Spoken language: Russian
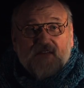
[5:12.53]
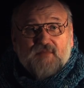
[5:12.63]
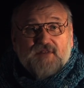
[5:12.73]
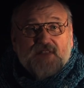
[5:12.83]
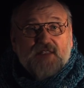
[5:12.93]

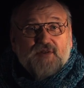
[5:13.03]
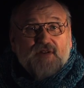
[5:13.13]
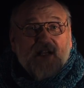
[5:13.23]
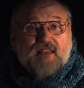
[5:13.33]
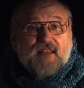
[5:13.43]
В музее
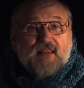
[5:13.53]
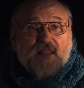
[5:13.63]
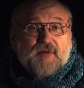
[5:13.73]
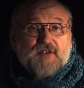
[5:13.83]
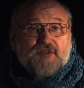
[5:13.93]
только один
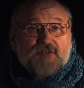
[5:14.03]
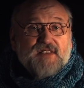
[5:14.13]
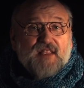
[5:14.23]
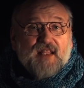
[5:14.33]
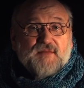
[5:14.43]
небольшой
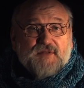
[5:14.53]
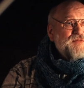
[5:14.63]
стенд,